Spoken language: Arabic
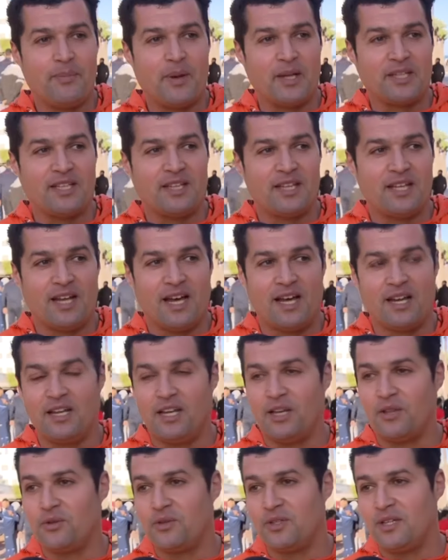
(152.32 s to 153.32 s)
بارتي ذن راه
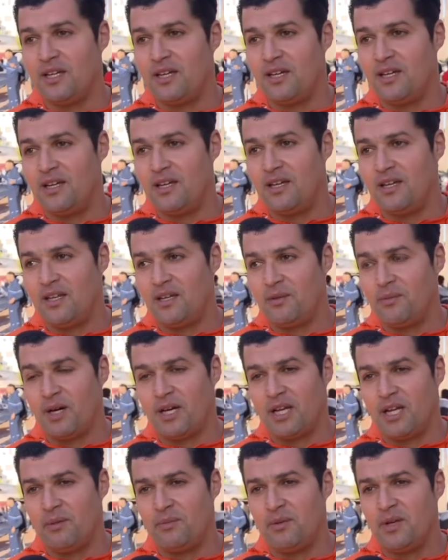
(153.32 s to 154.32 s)
يعذون آه،
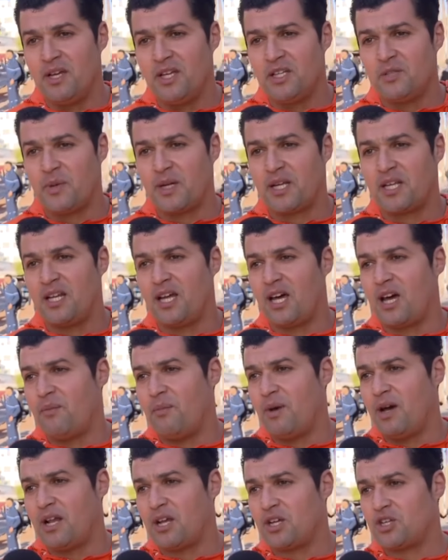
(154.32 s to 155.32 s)
المغرب تبارك الله
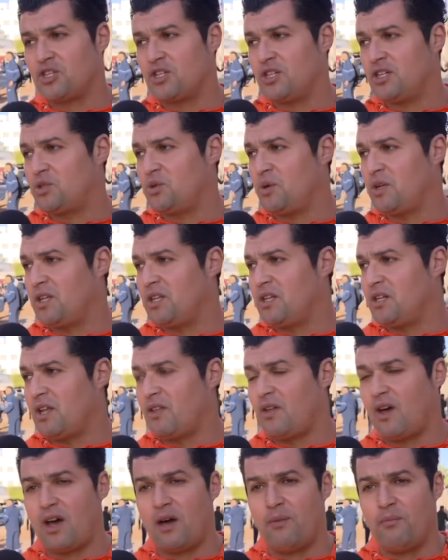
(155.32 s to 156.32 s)
مارقش توارد
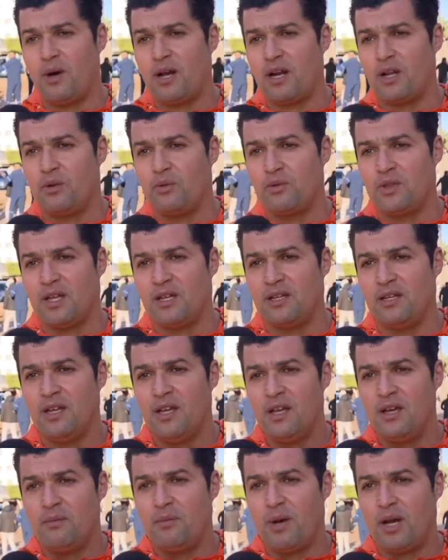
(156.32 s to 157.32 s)
النظاقه مره يوذن
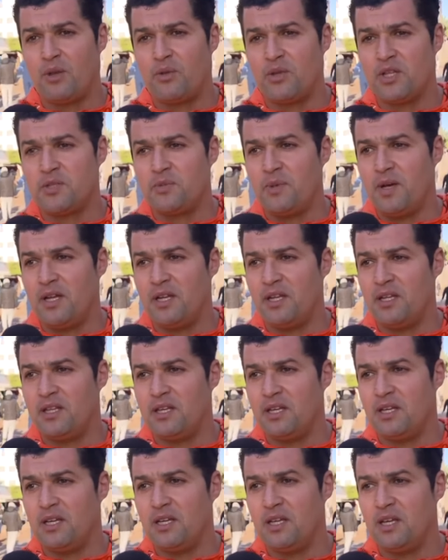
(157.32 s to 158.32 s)
مره يوذن سمح لنا
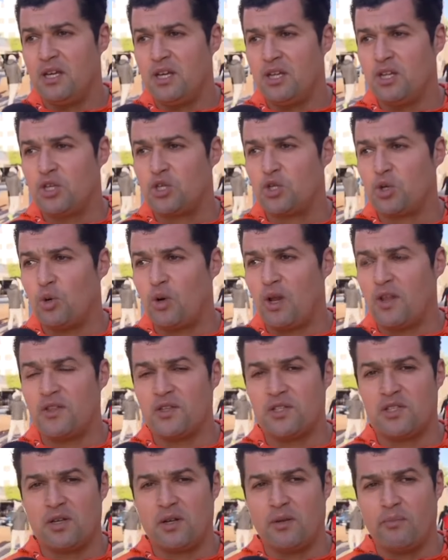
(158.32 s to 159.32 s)
ذي الشغور
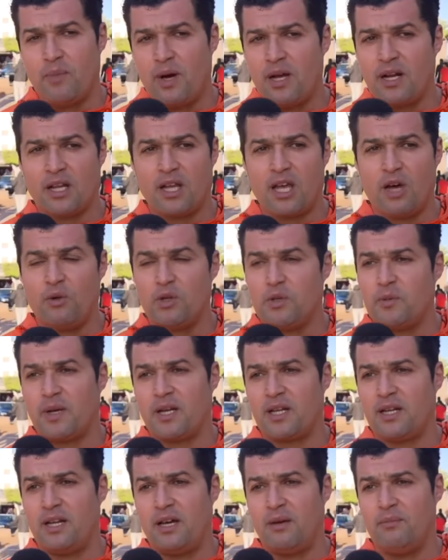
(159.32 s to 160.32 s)
سنه مره قوي تبارك
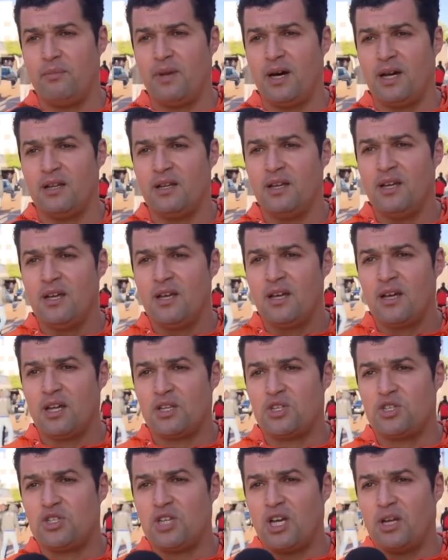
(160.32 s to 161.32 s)
الله عمان قد
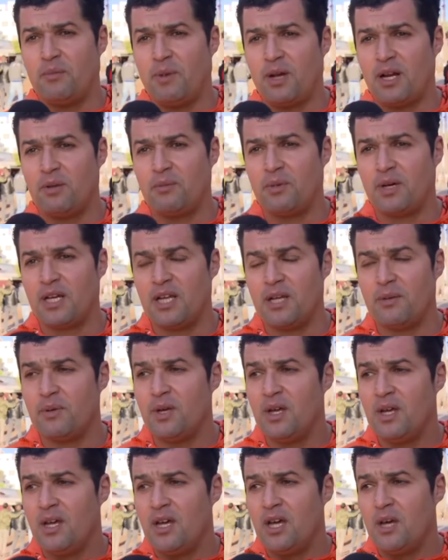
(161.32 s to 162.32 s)
شجع المره المغرب
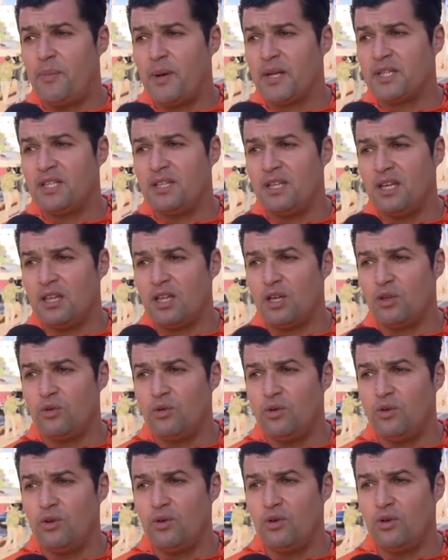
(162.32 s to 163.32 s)
بارتي ذي
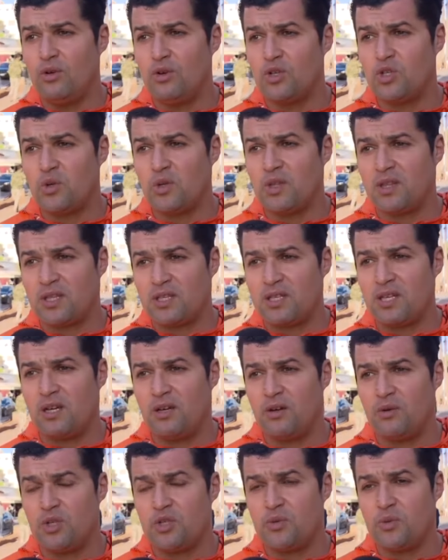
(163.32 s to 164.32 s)
تعذو شويه
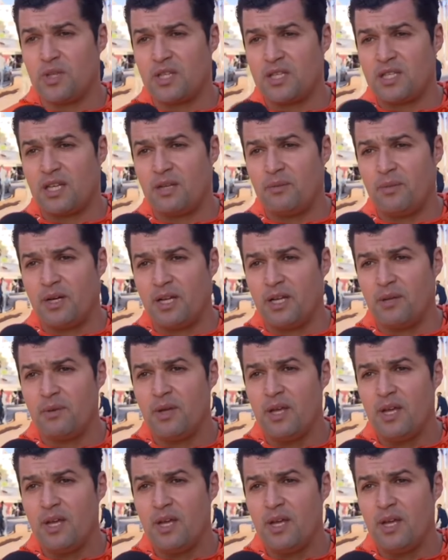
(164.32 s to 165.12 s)
تقصح وجبت تقصح المغرب